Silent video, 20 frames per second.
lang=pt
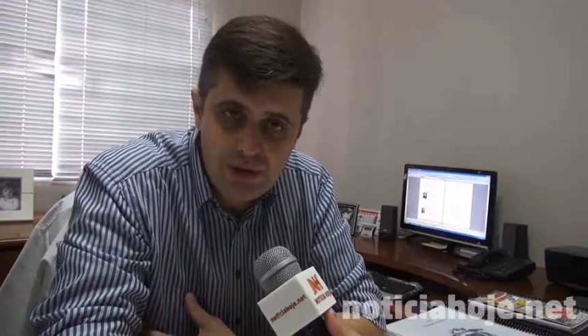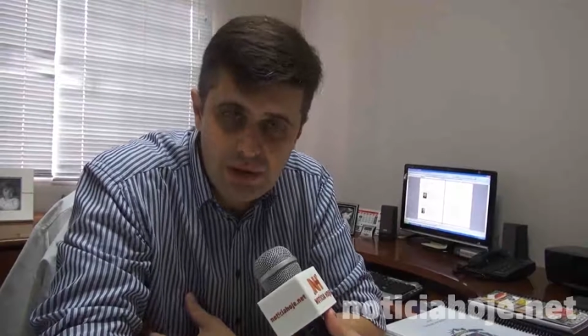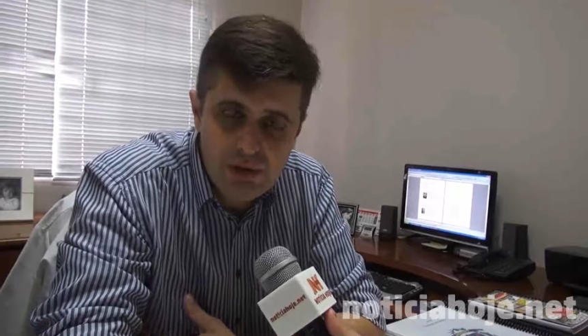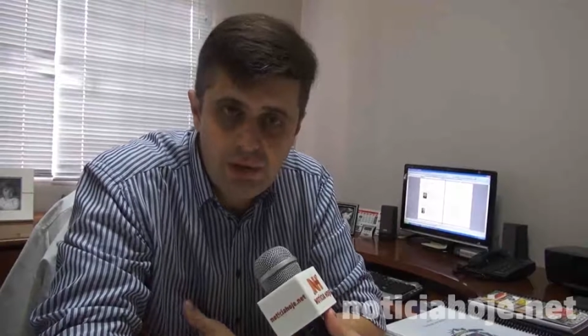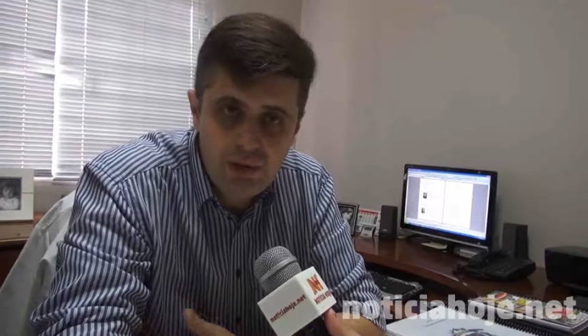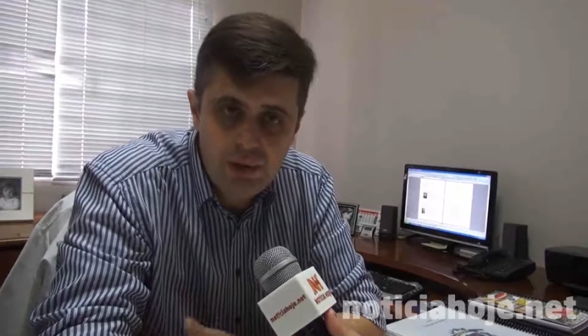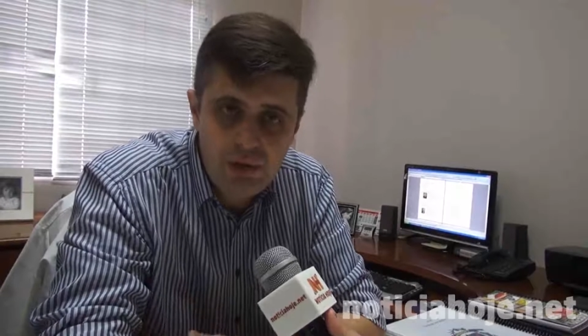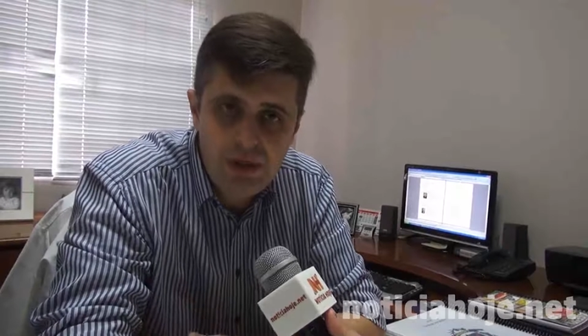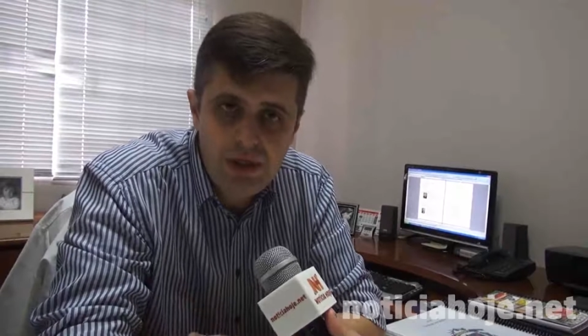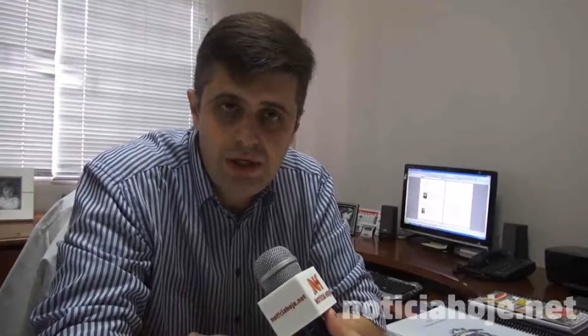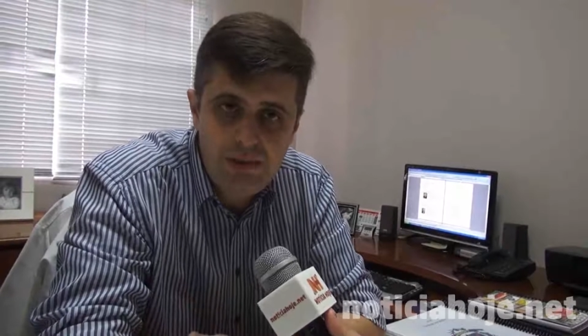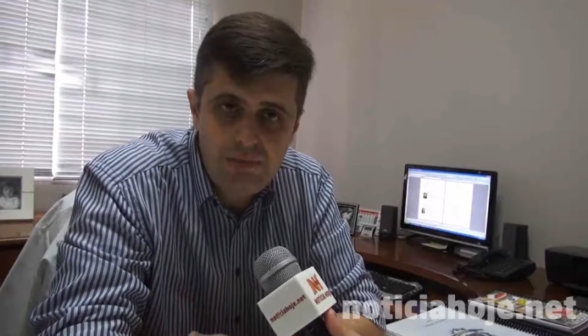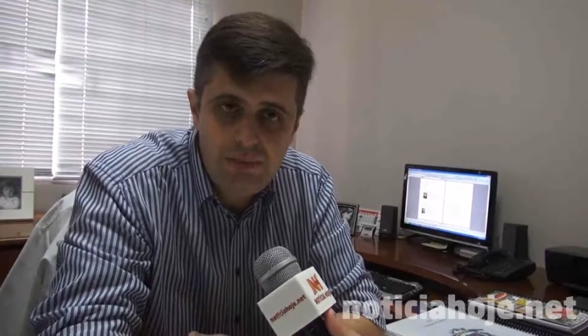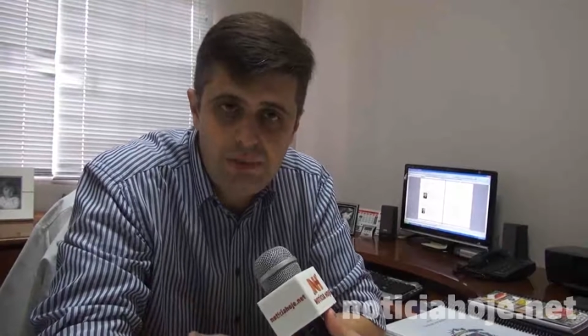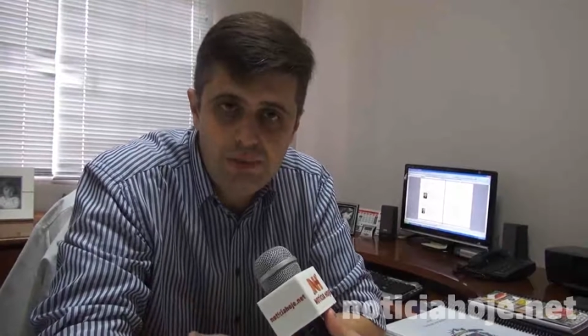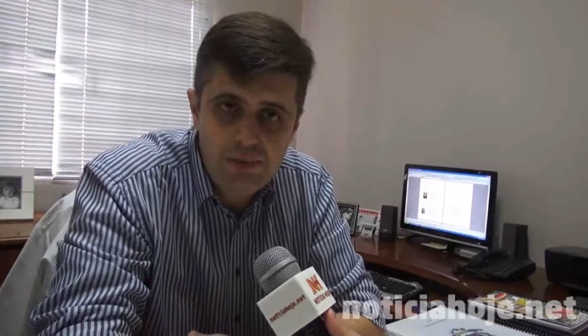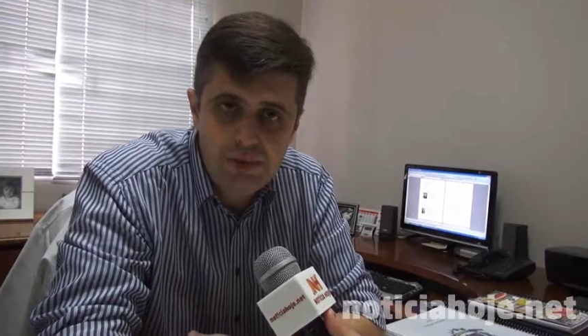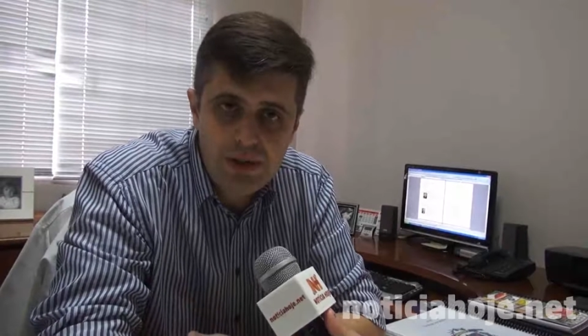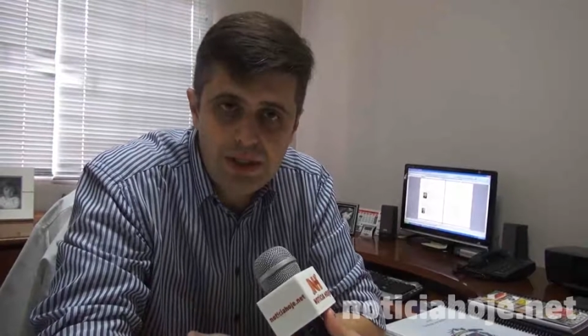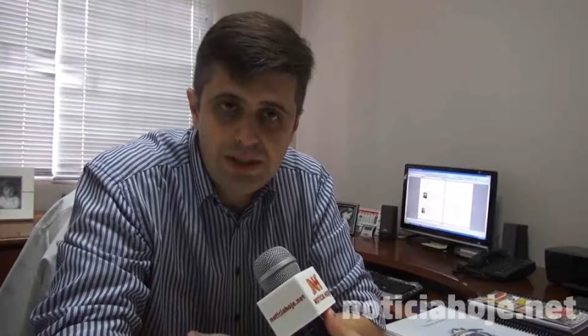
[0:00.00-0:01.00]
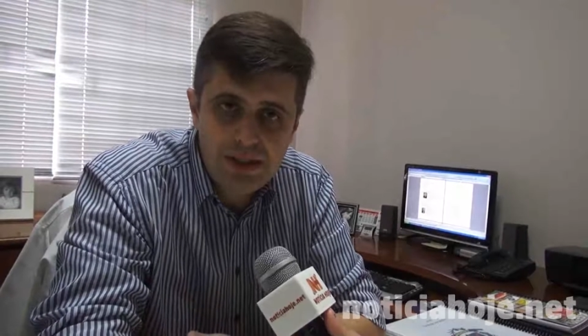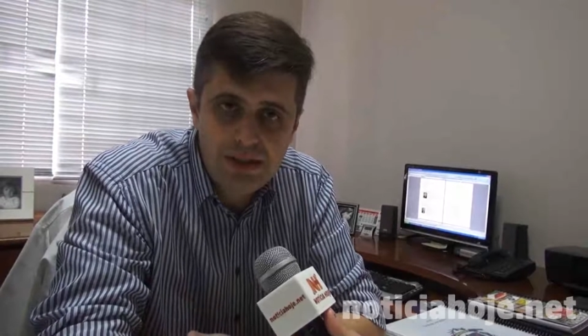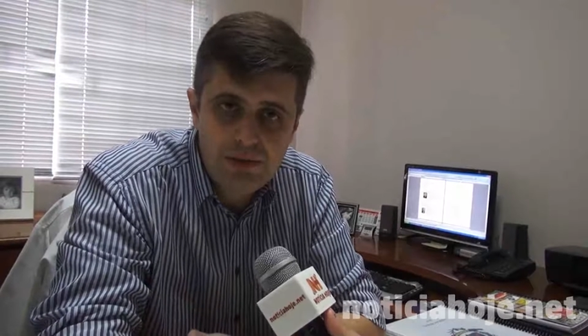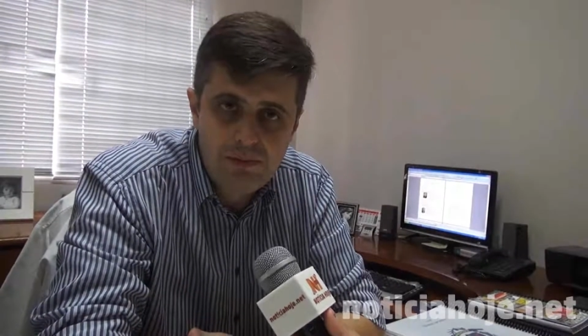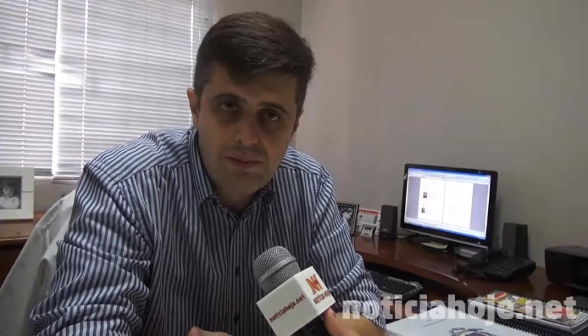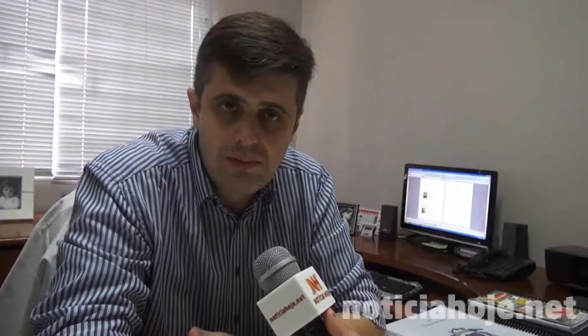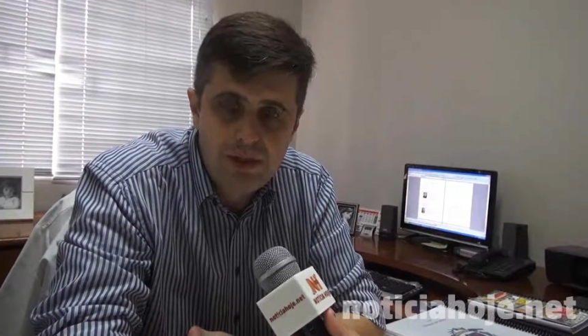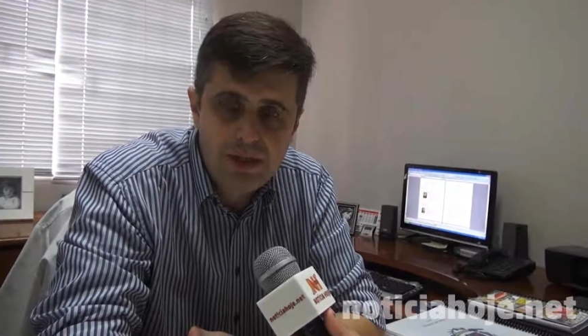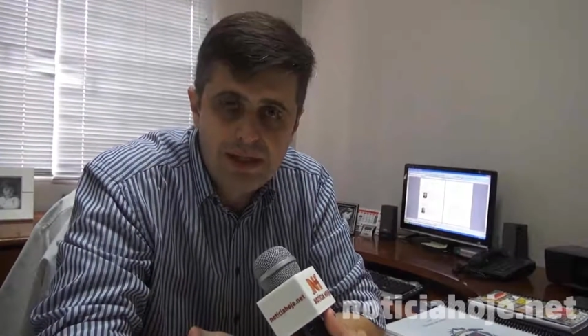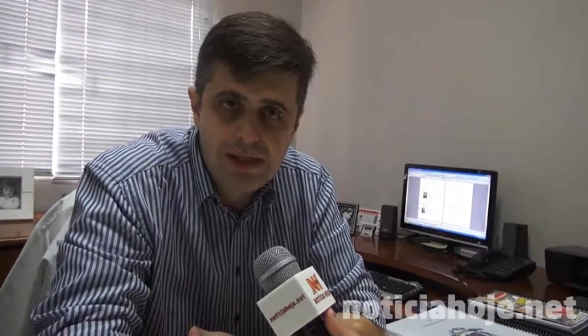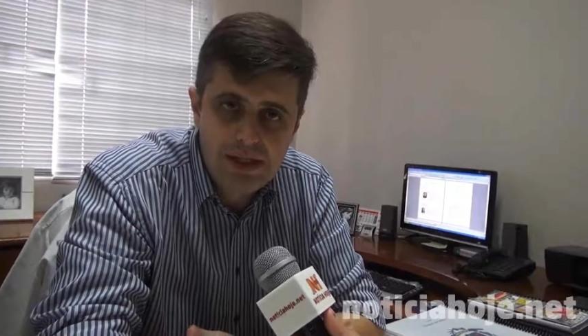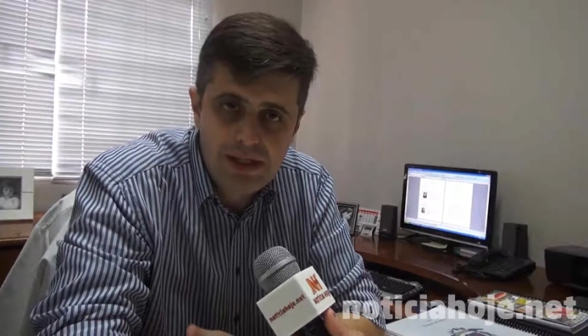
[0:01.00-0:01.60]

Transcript: a toda a população possa